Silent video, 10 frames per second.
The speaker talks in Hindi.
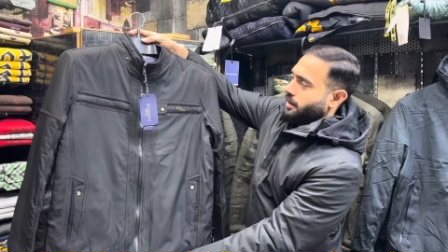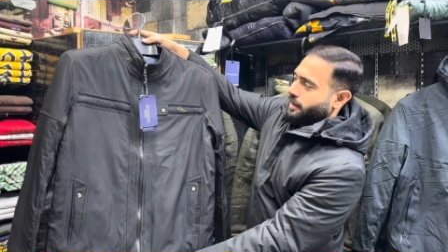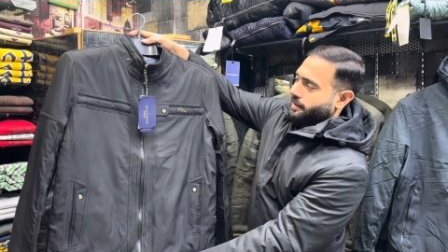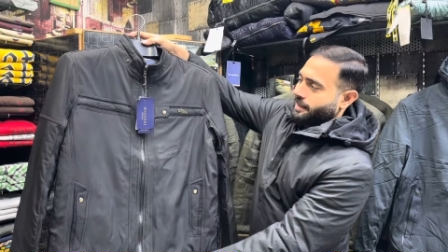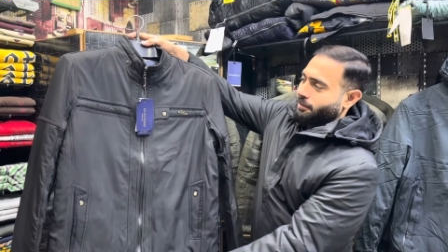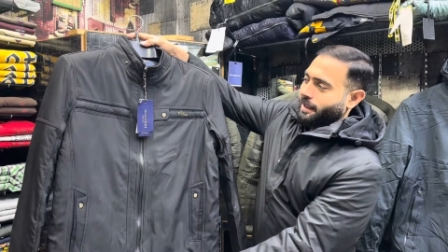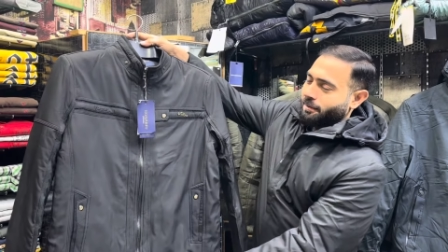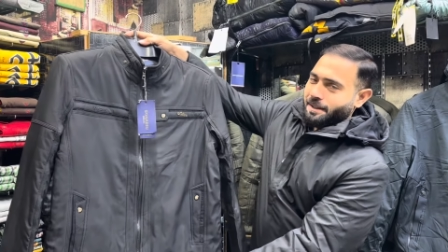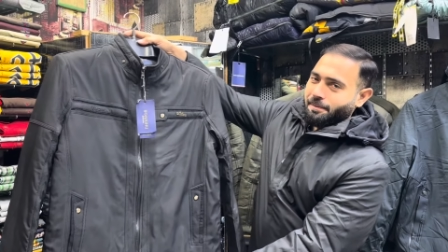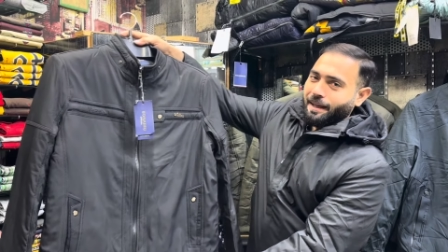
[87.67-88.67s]
असलम
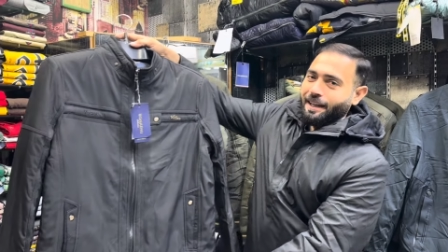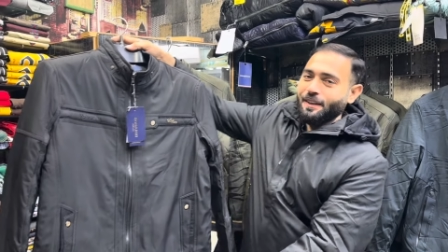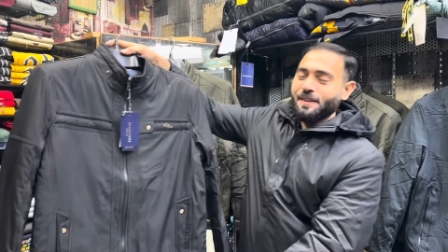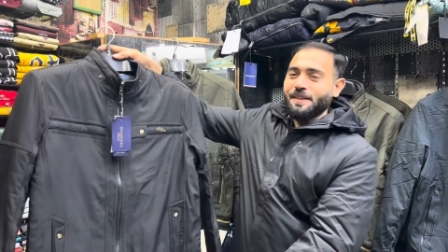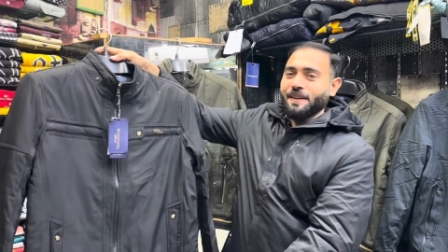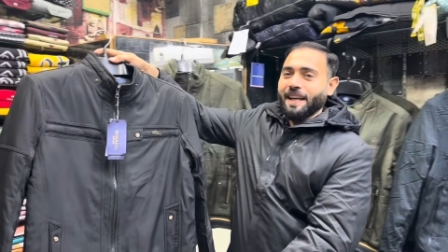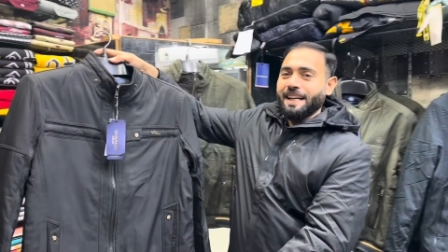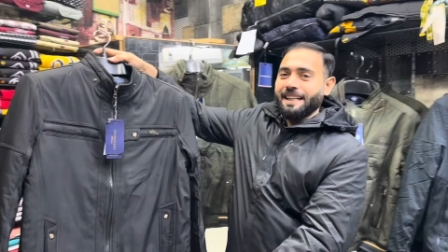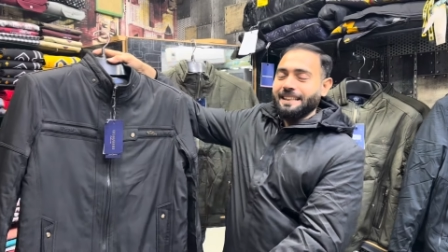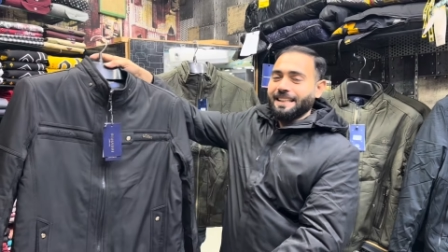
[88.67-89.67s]
जी प्यारे दोस्तों क्या
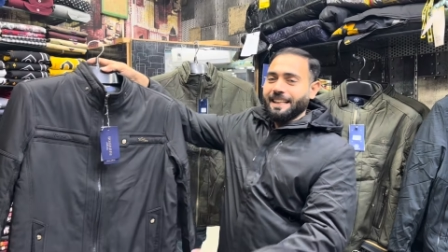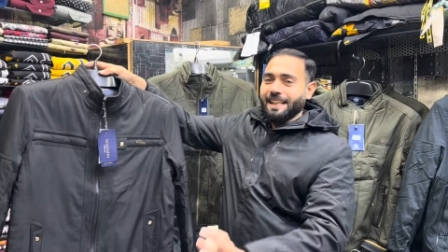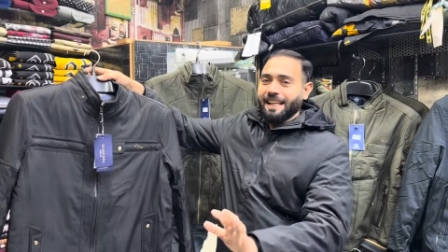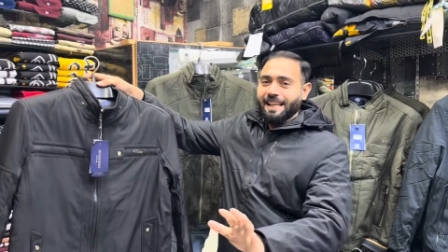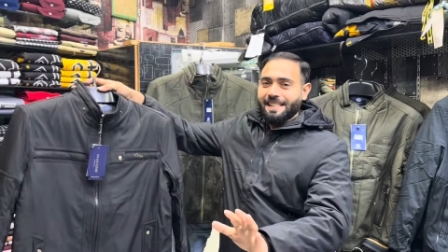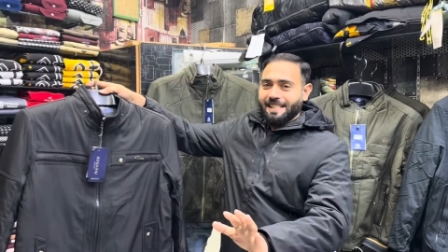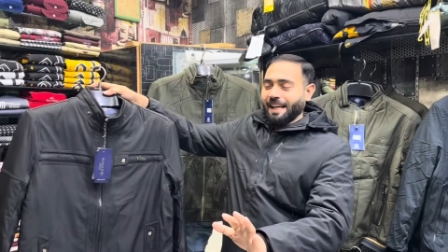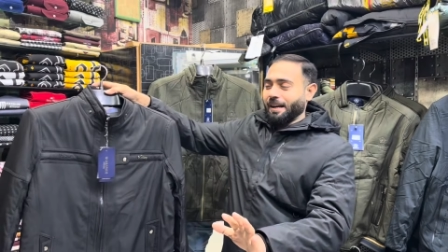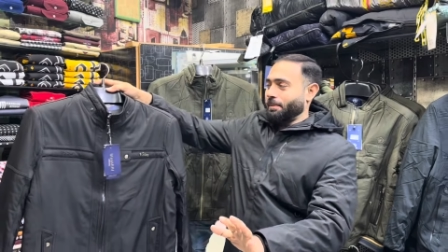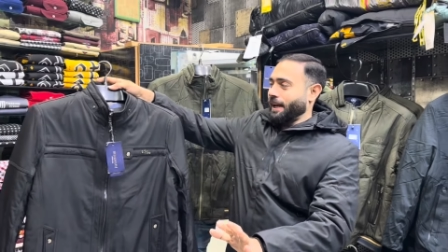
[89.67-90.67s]
हाल चाल है कैसे हैं
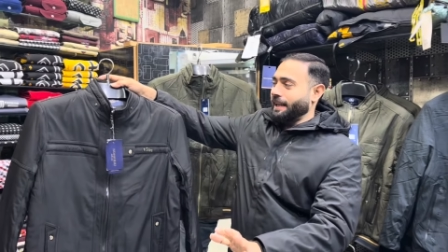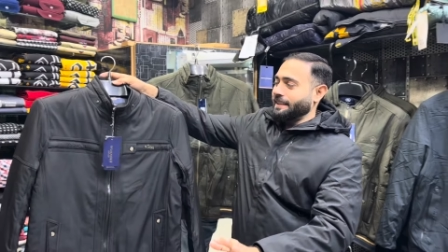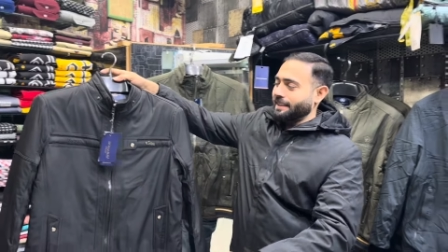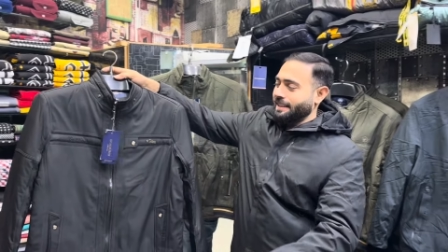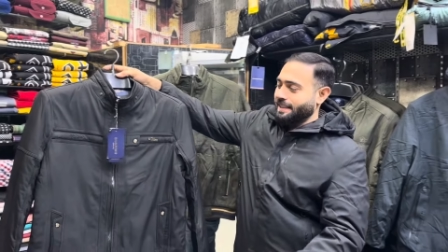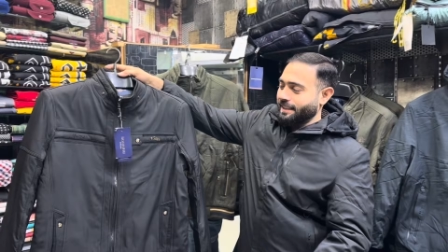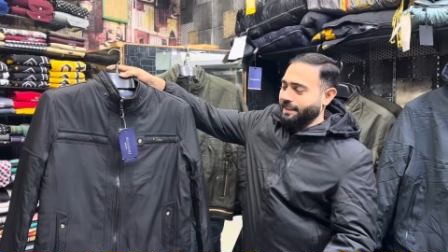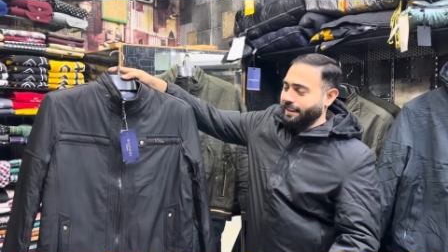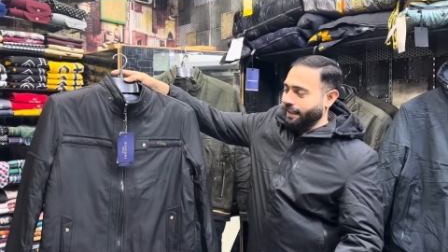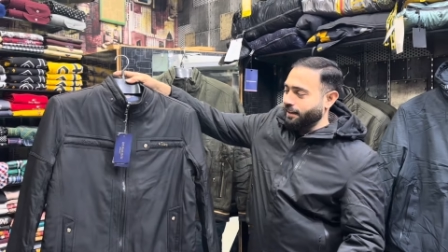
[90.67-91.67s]
आप खैरिशियन से
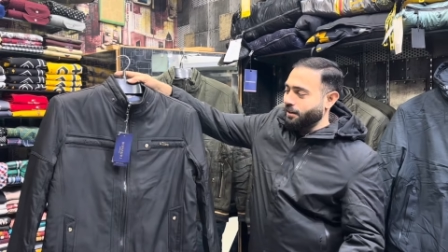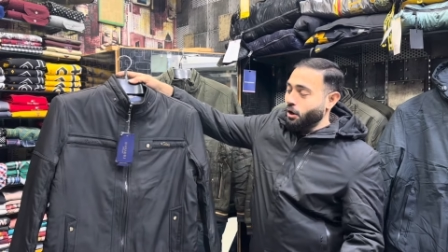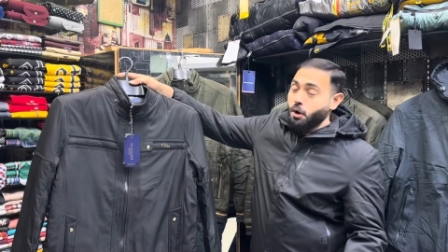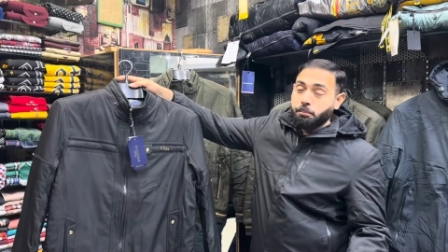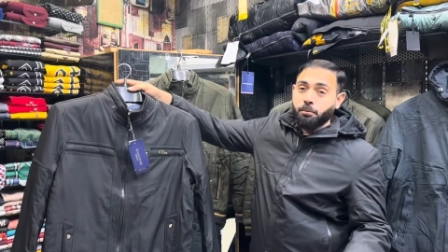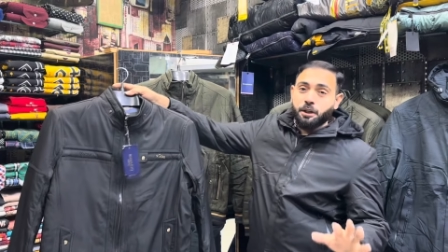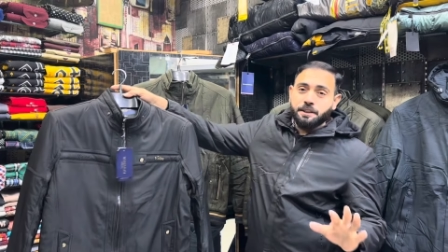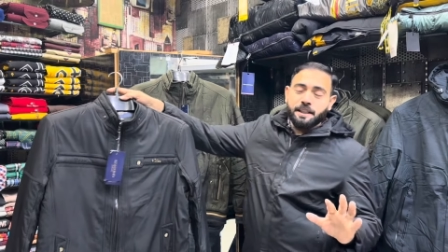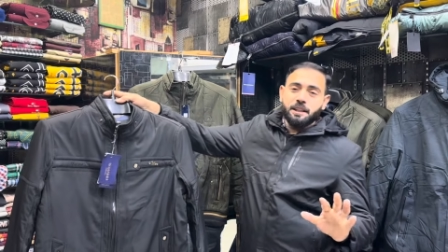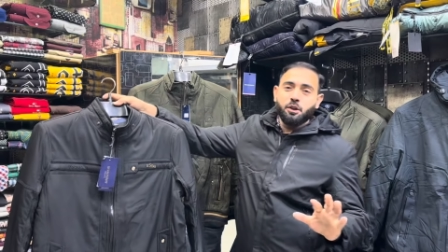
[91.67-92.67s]
ठीक है बहुत
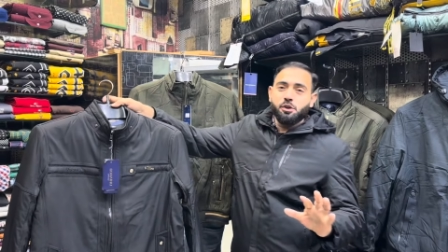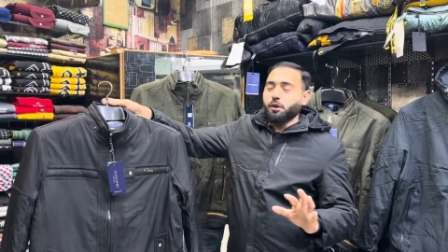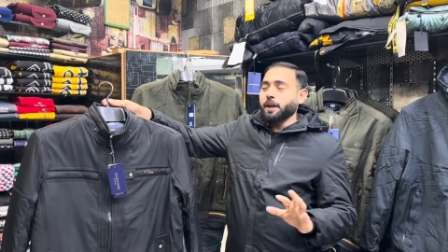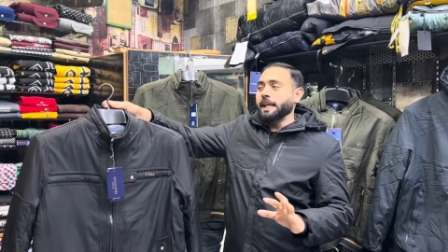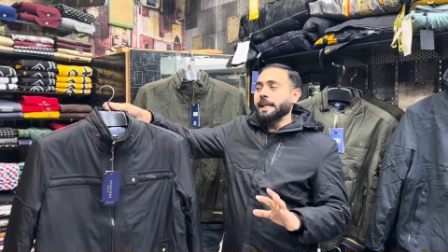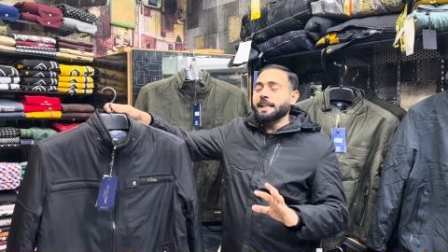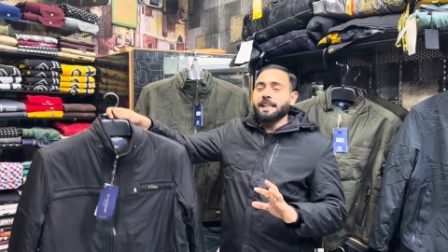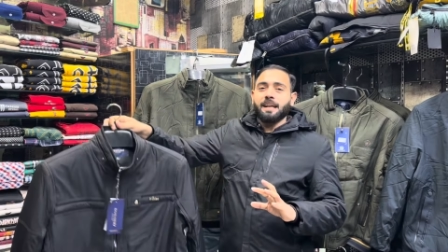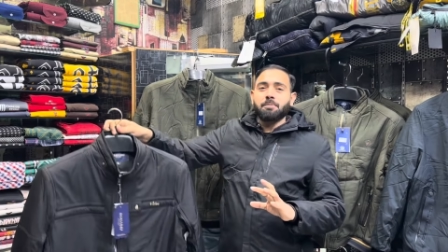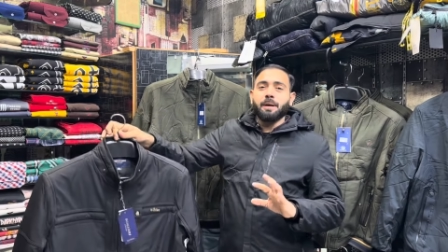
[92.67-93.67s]
सारे दोस्तों की नीड थी
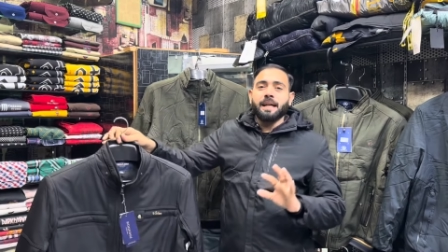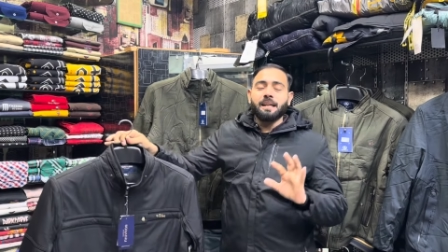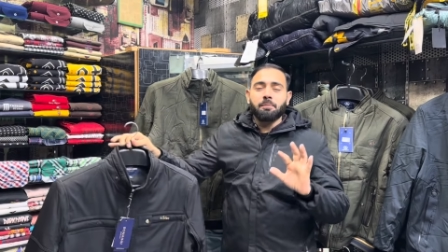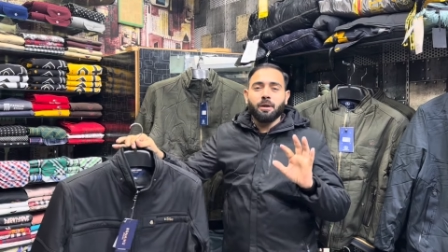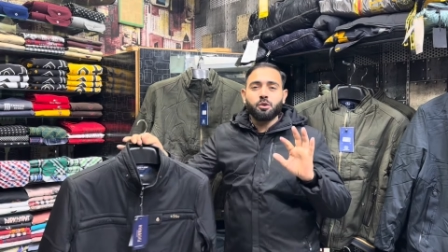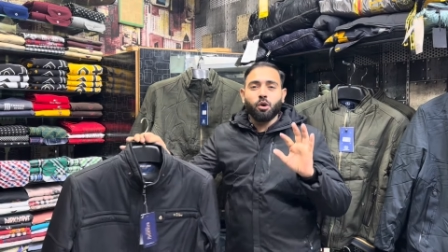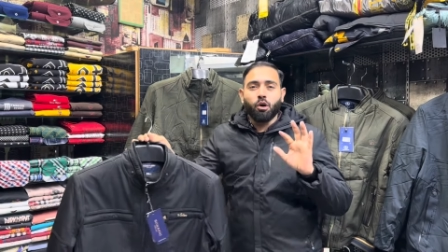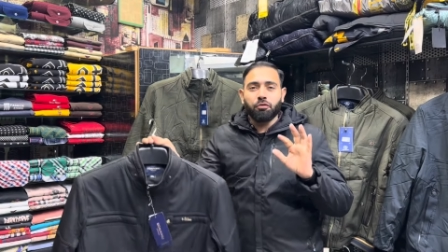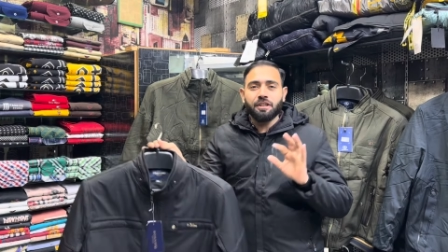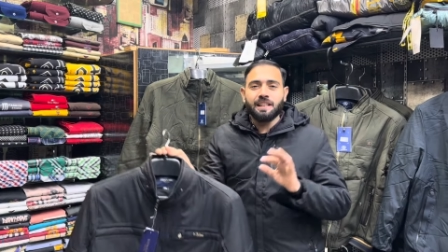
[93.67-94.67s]
कि भाई हमें कुछ
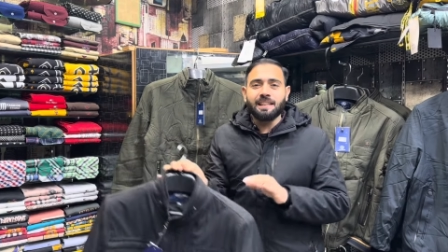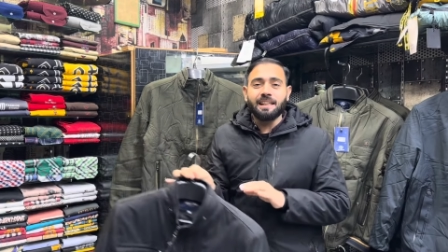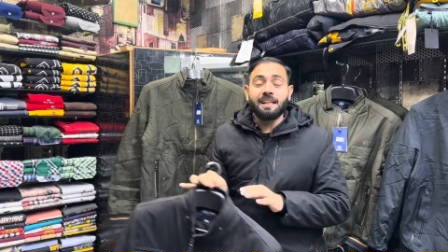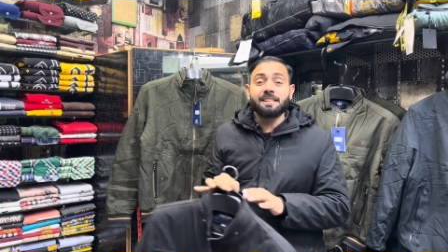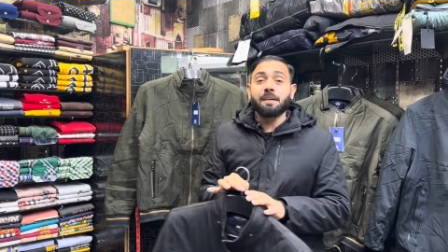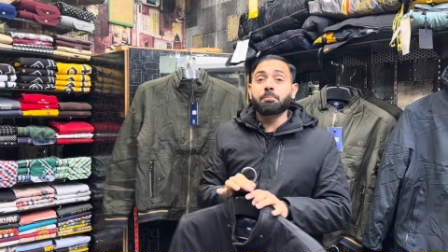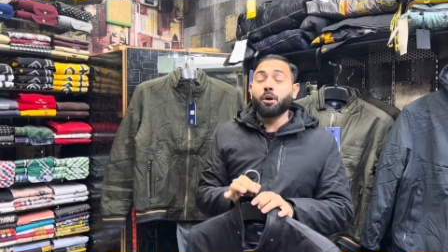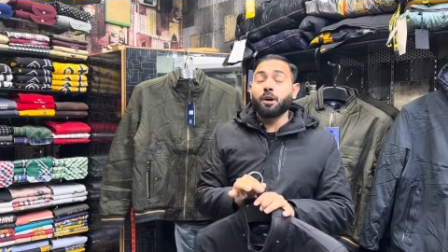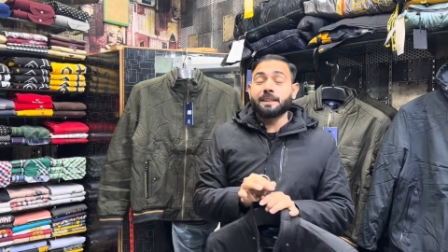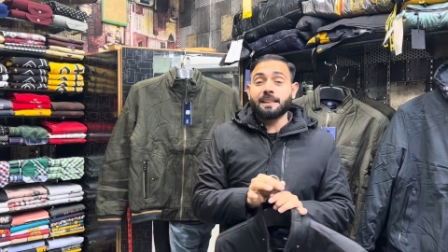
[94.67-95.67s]
ऑफिशियल दिया जाए
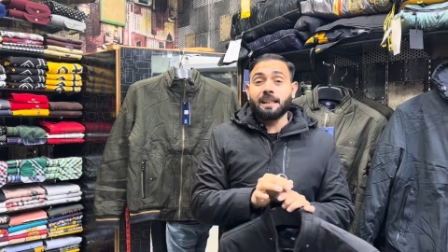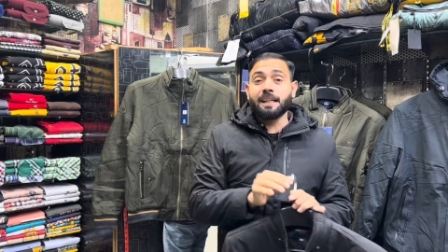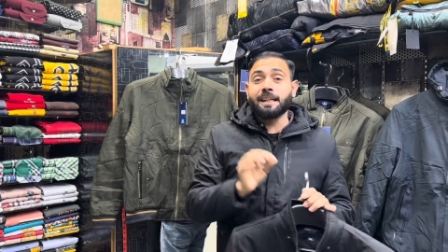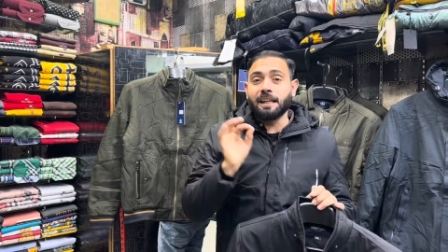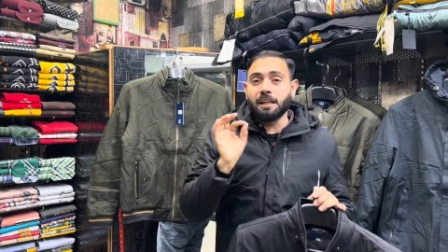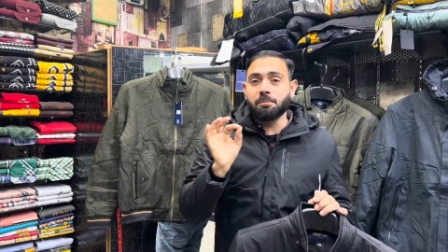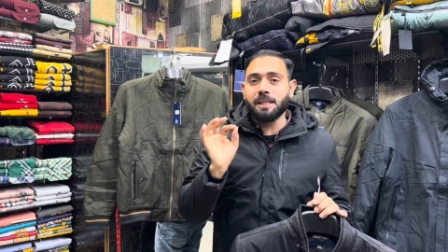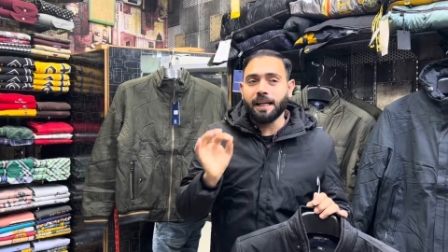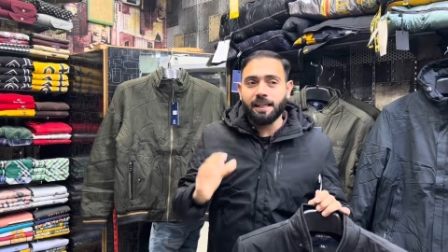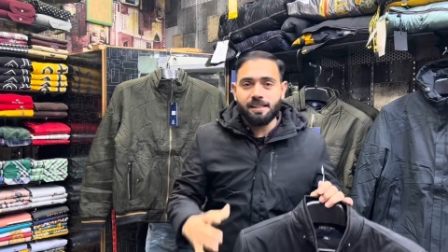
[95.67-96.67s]
बहुत ज्यादा गर्म
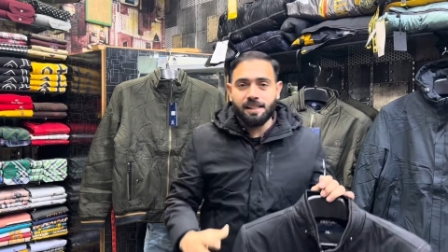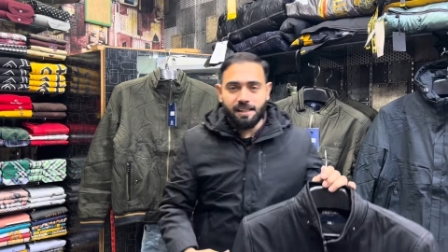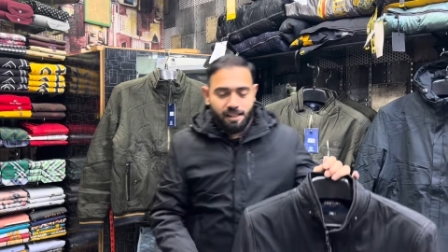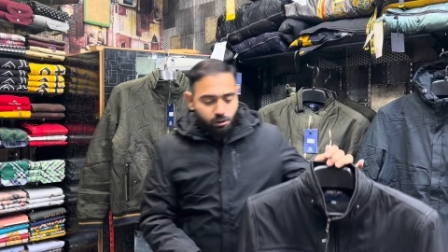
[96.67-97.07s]
जैकेट्स दी जाए तो